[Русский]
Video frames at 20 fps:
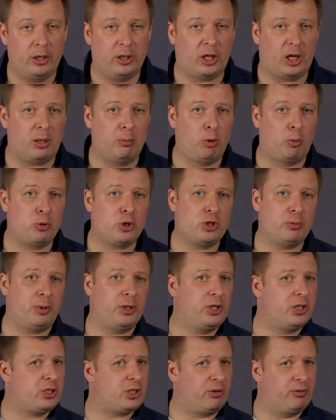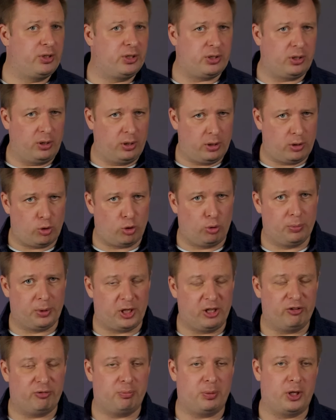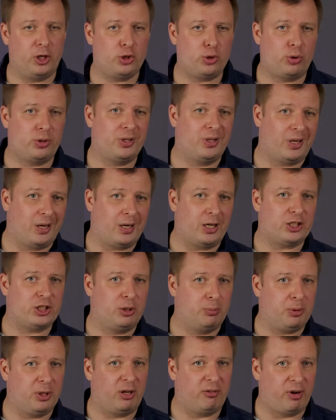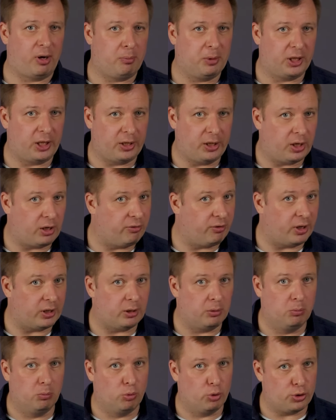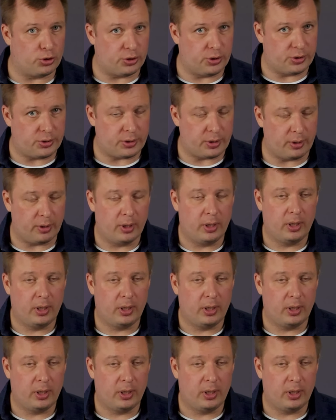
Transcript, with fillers: И таким образом они сравнительно громкие в пересчете на каждый подаваемый на них хват мощности.